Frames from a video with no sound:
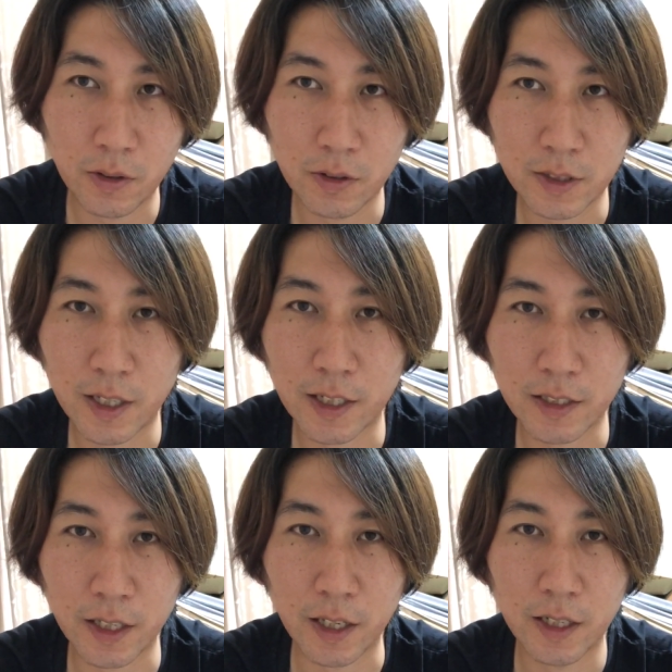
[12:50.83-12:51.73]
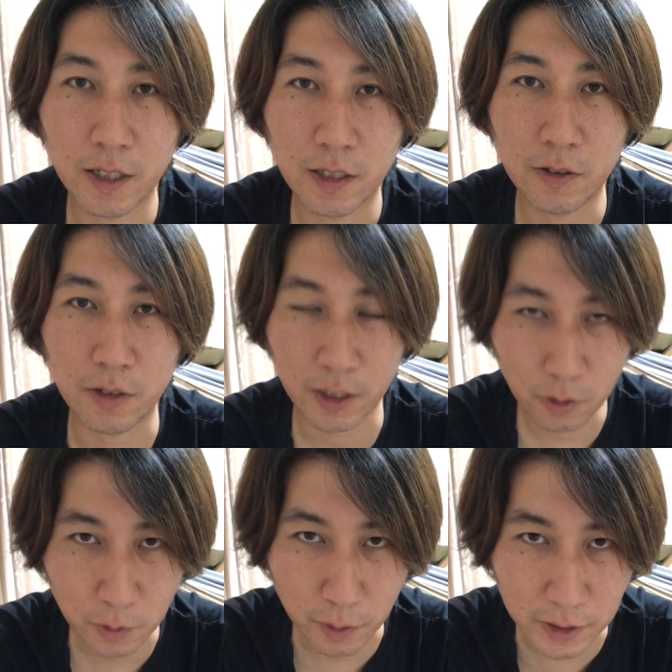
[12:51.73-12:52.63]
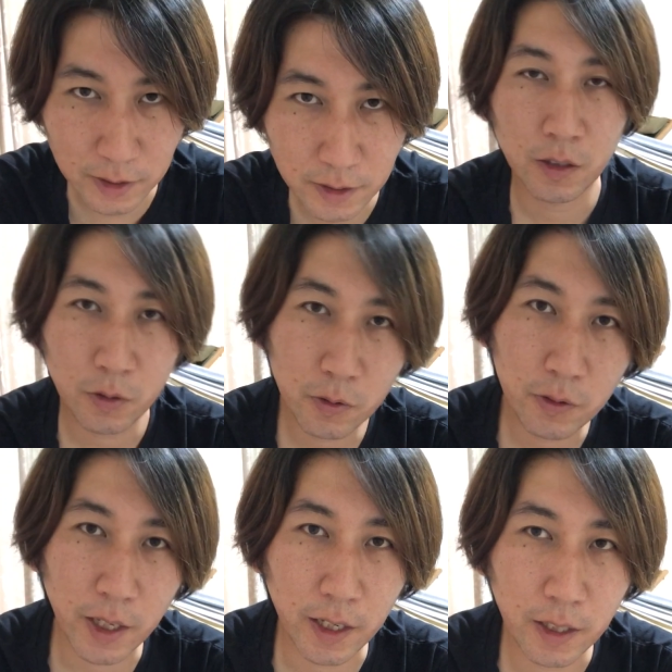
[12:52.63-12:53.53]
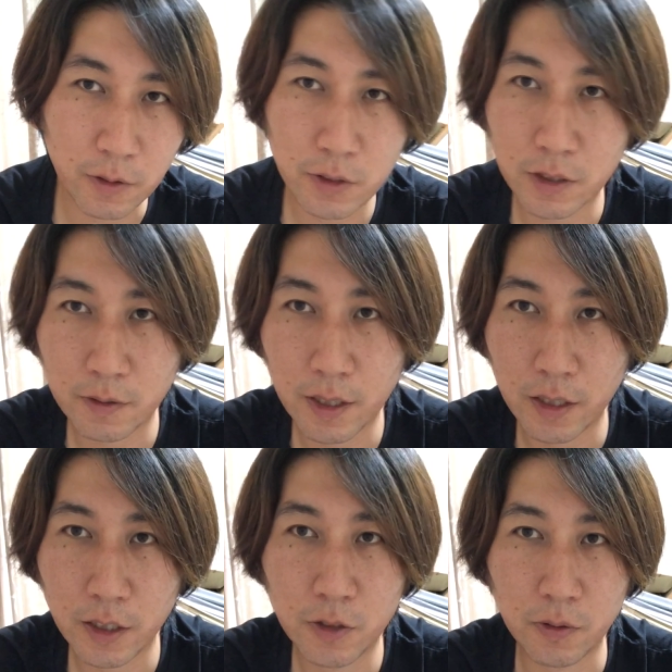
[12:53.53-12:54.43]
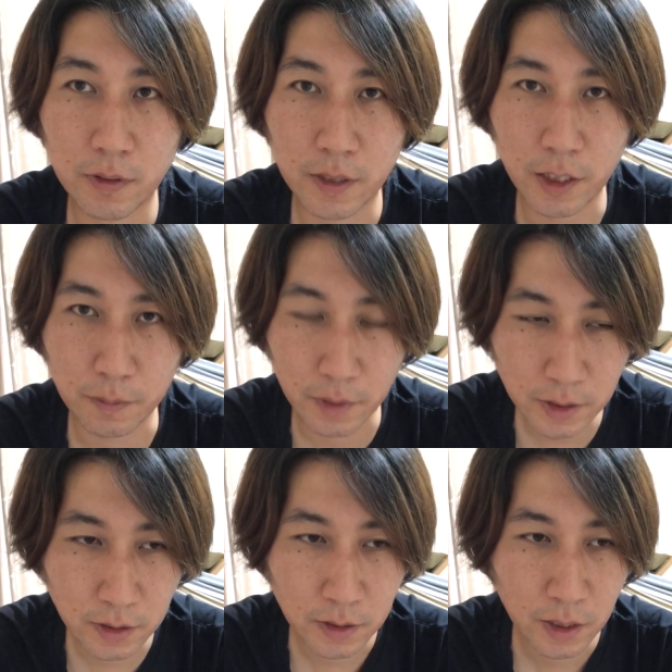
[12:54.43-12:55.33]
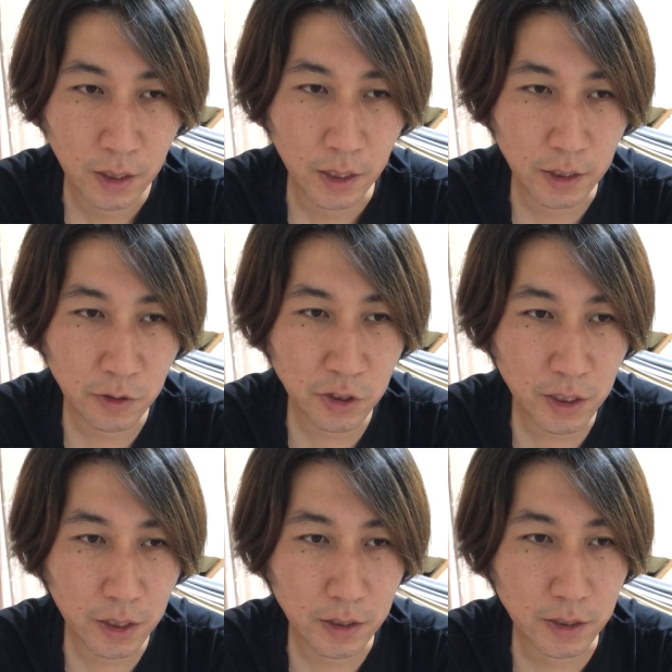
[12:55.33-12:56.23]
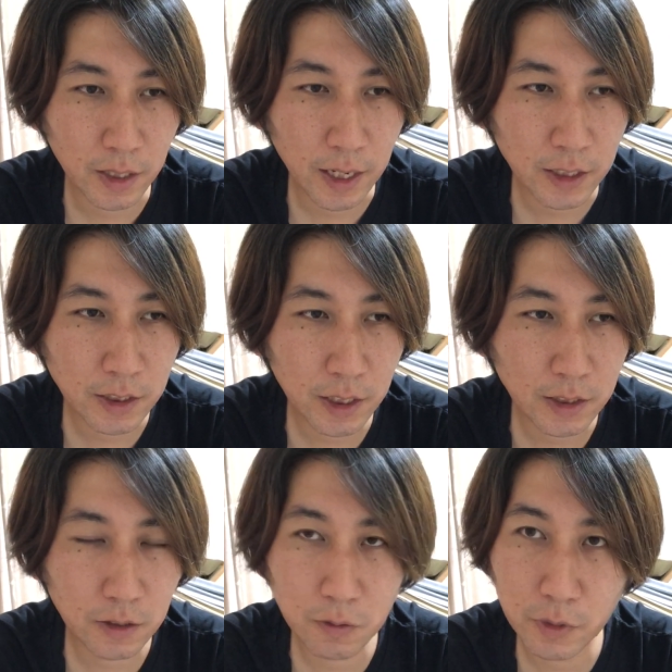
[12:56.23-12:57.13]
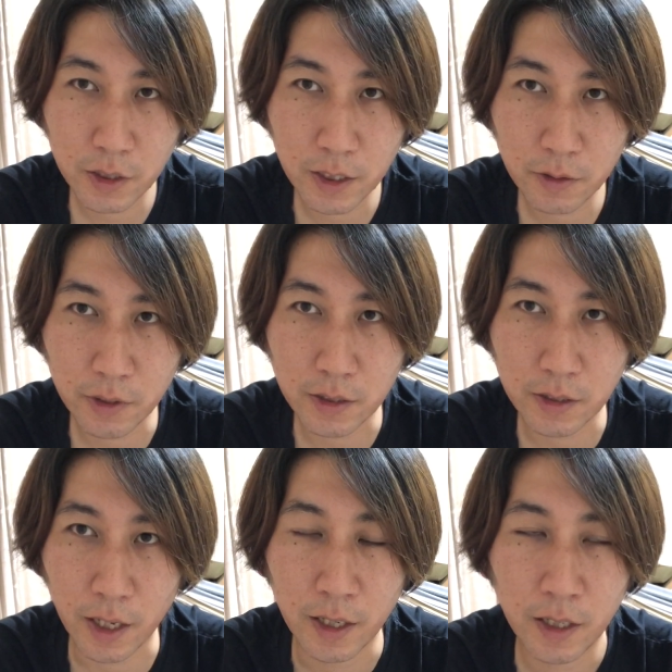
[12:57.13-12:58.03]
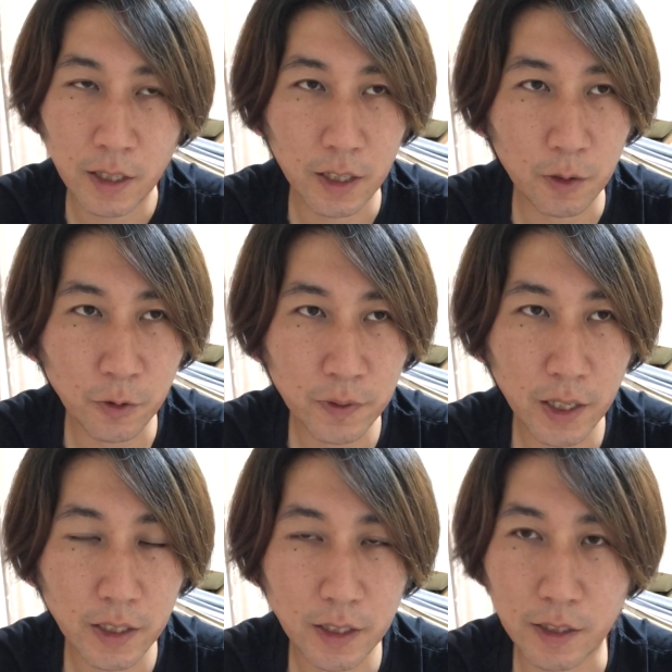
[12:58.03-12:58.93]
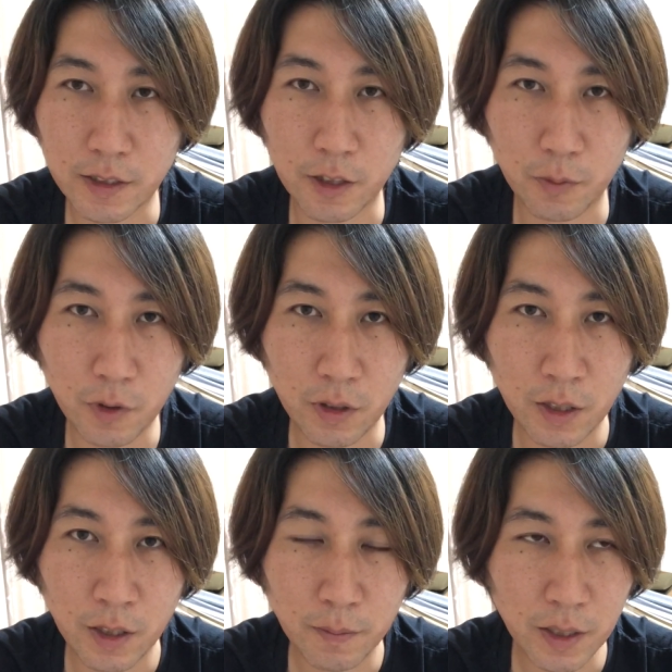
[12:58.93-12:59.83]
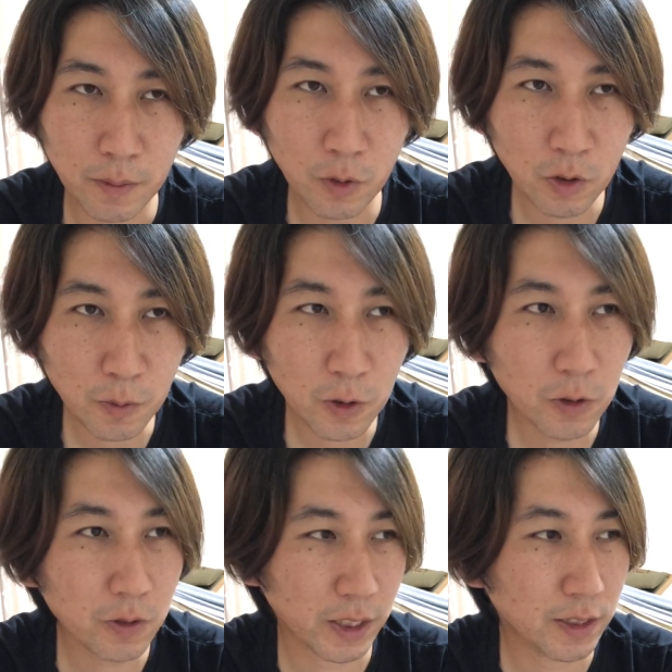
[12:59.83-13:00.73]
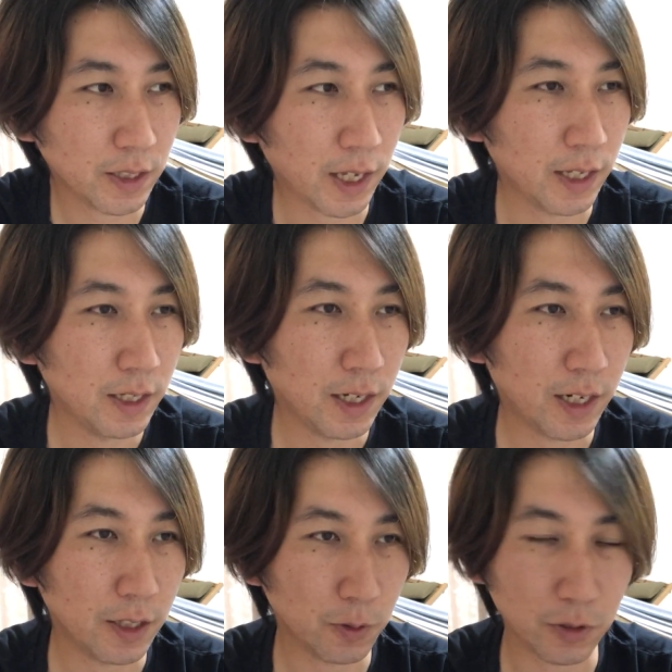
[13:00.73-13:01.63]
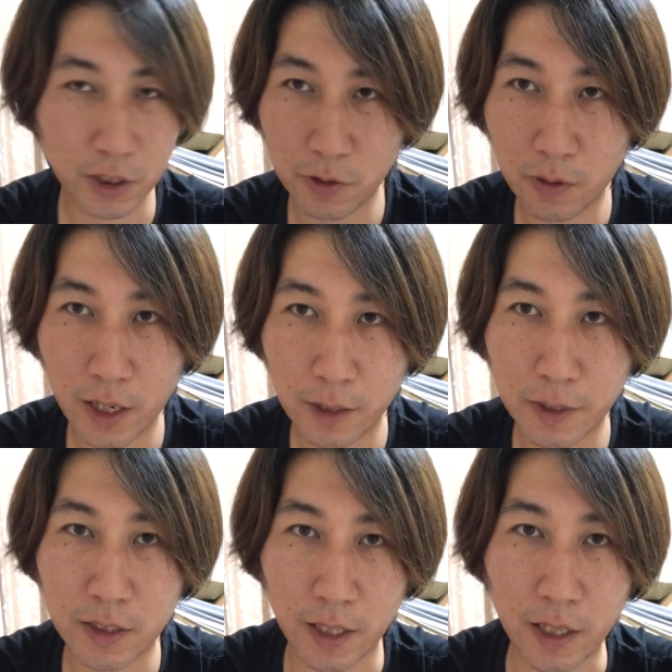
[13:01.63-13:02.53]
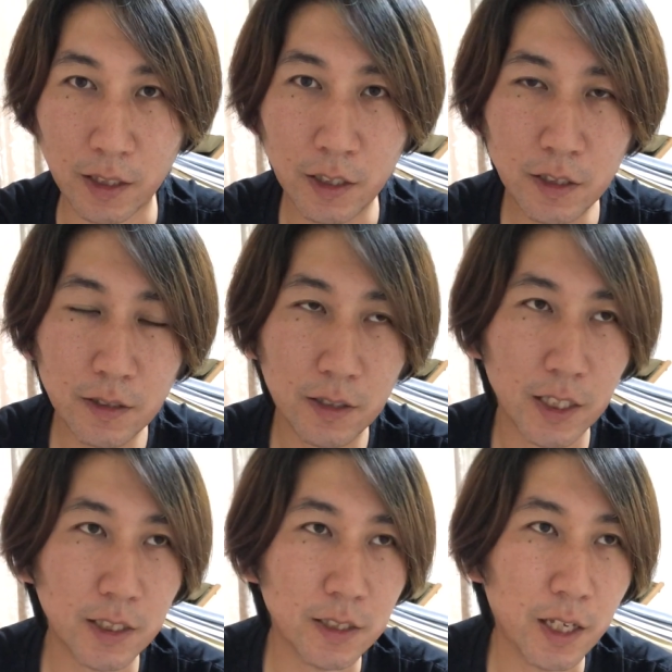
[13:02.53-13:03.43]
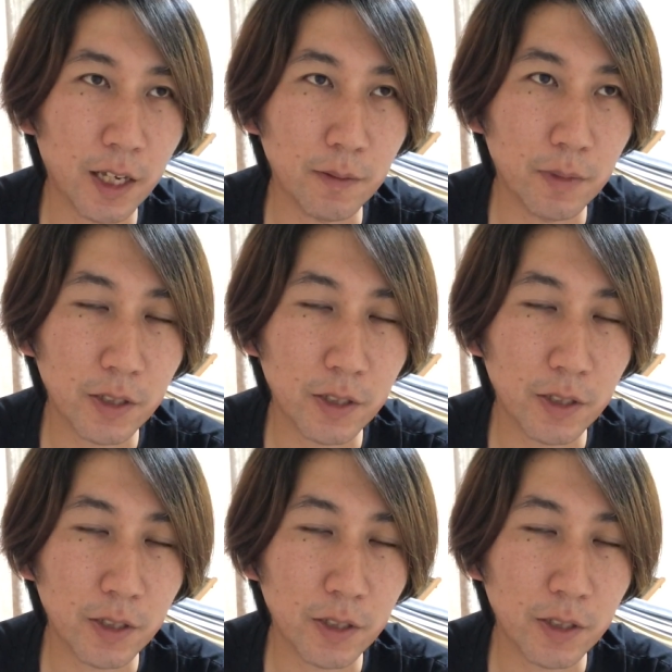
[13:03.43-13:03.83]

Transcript: つながってくるかと思います。ということで、え本日は以上になります。えそしてですね、8月の6日のですね、えー、オフ会なんですけどもまあもろもろのですねあの事情がありまして人数がですねもう